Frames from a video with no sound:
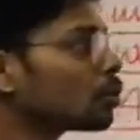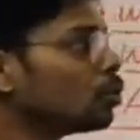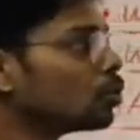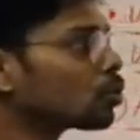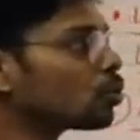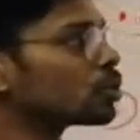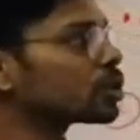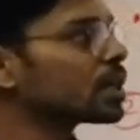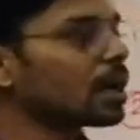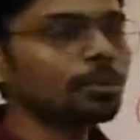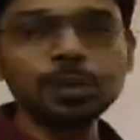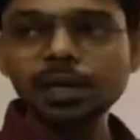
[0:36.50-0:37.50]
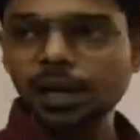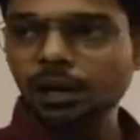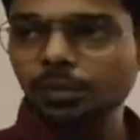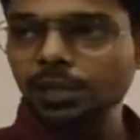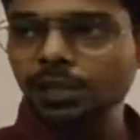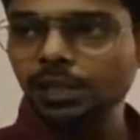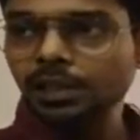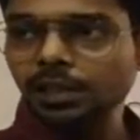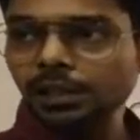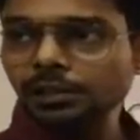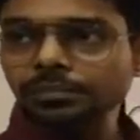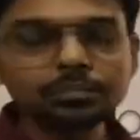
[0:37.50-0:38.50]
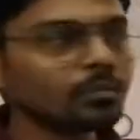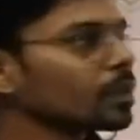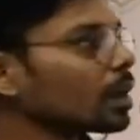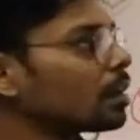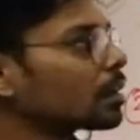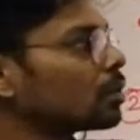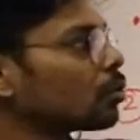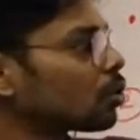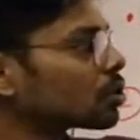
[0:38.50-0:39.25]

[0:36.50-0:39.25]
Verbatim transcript: ग्लूकोज यहाँ पे काम आ जाता है लेकिन